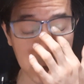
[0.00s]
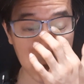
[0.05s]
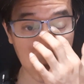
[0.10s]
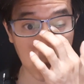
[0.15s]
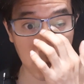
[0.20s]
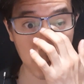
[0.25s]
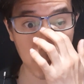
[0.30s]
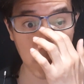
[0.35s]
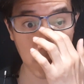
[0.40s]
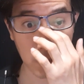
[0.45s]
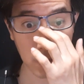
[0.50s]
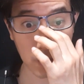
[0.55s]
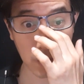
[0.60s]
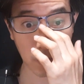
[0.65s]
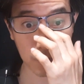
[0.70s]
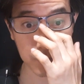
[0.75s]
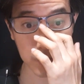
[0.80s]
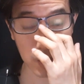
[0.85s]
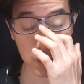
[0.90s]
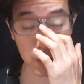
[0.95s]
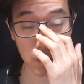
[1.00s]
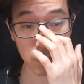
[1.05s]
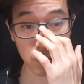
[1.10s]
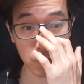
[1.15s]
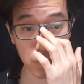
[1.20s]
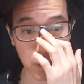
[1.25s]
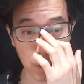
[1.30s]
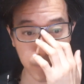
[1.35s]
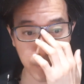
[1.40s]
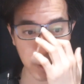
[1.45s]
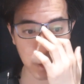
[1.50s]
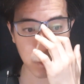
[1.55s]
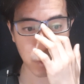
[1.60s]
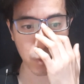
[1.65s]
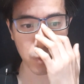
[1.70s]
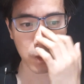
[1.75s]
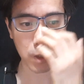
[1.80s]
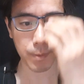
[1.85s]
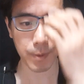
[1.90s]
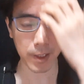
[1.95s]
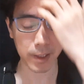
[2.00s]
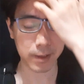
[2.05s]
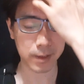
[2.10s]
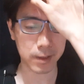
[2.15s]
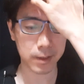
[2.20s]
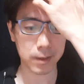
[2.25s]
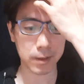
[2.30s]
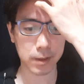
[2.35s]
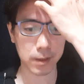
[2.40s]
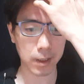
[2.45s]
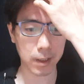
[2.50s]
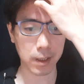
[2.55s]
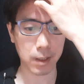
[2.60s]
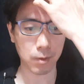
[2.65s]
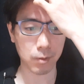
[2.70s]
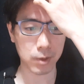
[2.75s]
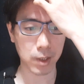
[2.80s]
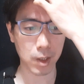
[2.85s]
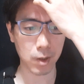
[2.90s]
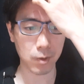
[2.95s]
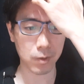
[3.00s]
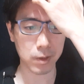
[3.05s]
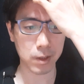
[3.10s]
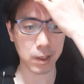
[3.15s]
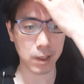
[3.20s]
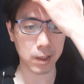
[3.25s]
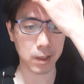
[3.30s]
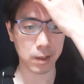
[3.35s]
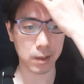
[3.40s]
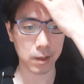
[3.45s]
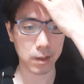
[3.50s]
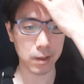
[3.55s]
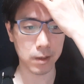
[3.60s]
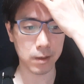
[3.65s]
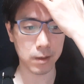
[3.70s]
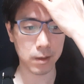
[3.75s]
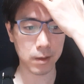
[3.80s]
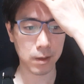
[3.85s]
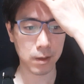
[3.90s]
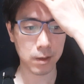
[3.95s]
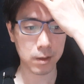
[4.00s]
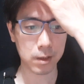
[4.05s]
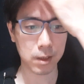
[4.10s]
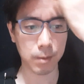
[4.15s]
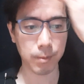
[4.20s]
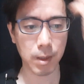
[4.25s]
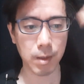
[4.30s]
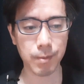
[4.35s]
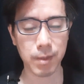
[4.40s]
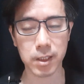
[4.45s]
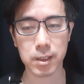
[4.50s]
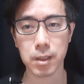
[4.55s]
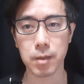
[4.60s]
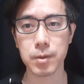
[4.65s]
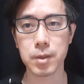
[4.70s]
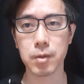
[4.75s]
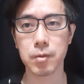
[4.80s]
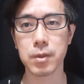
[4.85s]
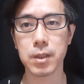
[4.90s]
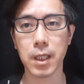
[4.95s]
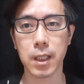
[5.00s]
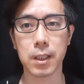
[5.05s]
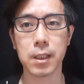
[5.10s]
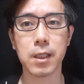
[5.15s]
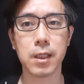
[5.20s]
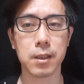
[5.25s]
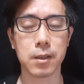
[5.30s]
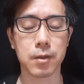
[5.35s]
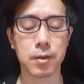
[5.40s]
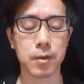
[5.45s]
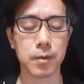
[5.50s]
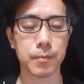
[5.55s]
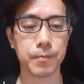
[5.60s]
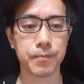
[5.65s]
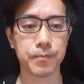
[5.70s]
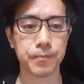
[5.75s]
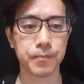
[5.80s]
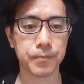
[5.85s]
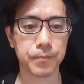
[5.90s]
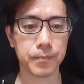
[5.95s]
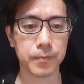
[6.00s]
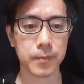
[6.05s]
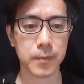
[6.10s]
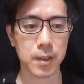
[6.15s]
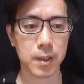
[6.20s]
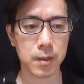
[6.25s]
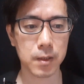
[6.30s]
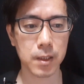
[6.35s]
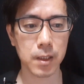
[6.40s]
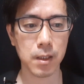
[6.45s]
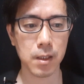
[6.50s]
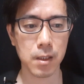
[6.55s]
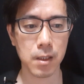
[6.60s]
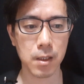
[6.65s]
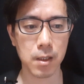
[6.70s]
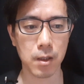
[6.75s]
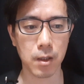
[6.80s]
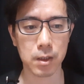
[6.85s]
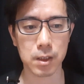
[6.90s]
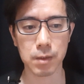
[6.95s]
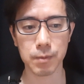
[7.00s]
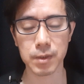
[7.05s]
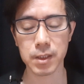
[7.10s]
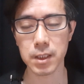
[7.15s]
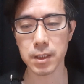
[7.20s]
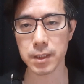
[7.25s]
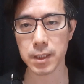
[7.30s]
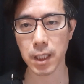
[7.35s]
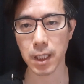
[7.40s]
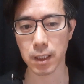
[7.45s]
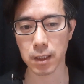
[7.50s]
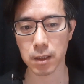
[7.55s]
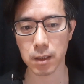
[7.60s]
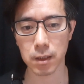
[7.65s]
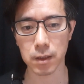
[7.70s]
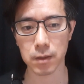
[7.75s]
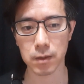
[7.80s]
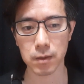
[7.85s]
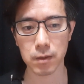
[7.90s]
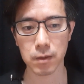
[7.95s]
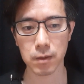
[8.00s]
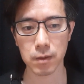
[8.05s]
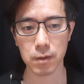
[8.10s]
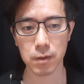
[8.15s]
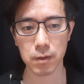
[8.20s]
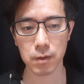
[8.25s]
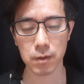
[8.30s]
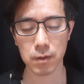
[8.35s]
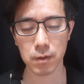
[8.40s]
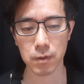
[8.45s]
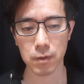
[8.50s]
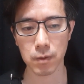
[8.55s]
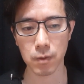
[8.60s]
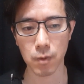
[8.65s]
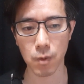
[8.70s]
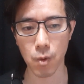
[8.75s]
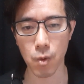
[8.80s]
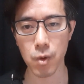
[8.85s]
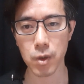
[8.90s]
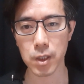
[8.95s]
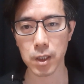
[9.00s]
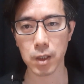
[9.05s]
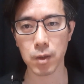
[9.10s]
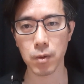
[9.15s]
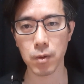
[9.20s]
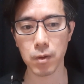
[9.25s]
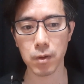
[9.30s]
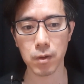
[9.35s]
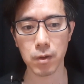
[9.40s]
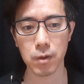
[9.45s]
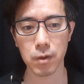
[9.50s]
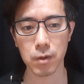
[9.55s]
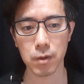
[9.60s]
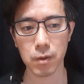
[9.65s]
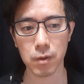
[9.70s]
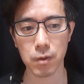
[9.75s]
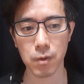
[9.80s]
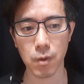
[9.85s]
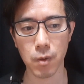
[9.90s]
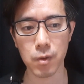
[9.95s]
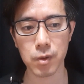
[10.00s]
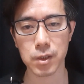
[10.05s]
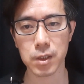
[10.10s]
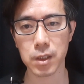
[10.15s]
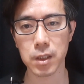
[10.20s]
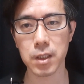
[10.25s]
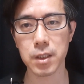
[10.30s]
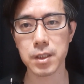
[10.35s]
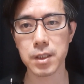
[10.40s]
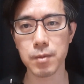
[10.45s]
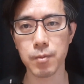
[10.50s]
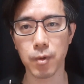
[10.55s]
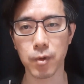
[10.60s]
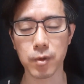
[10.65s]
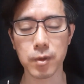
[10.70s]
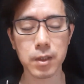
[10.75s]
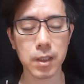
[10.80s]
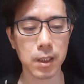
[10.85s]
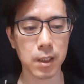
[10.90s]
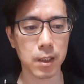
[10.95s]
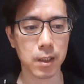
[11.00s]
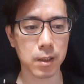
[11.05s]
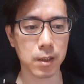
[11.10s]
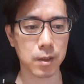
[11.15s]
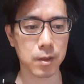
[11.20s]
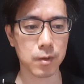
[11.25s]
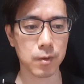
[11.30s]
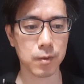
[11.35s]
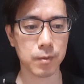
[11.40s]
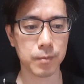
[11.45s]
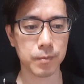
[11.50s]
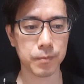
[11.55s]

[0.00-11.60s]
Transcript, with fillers: 사람이 갑자기 6억에 팔고 5억에 판다라고 내놓는다라는 건 정말 말처럼 쉬운 일 아니라는 거죠. 근데 어쩌면 실제 가격은 5억이고 5억 5천일지 모른다라는 거죠.